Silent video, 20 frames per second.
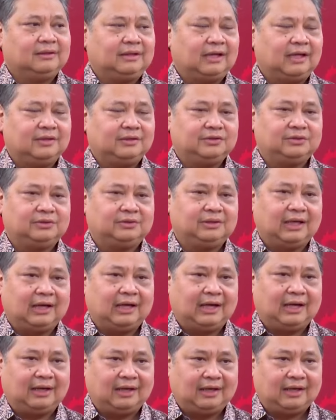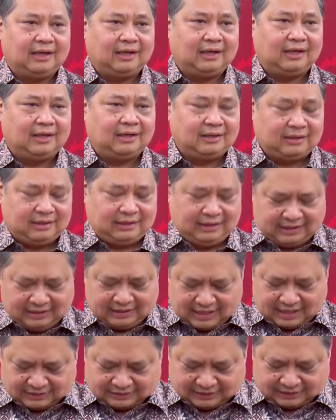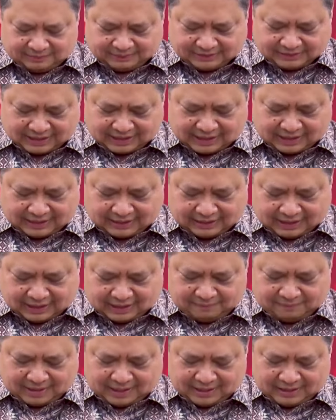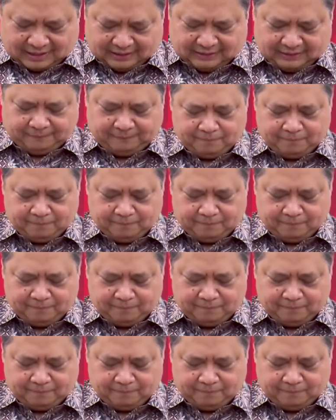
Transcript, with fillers: dan juga uh, irigasi berjalan dengan baik.